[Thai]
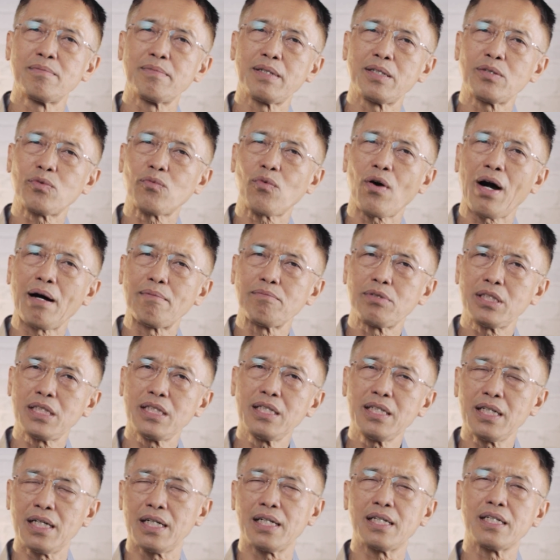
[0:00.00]
เป็นความ
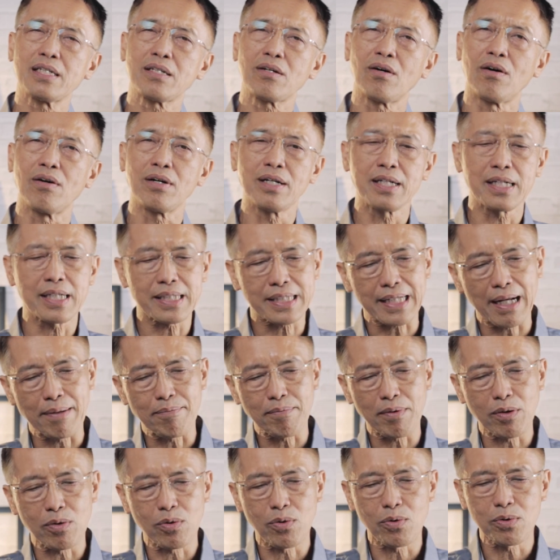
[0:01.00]
เชื่อของอาจาร
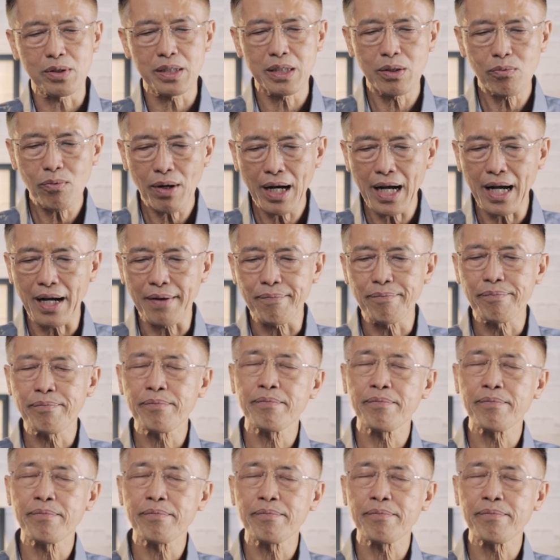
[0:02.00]
ย์เปาโลที่ว่า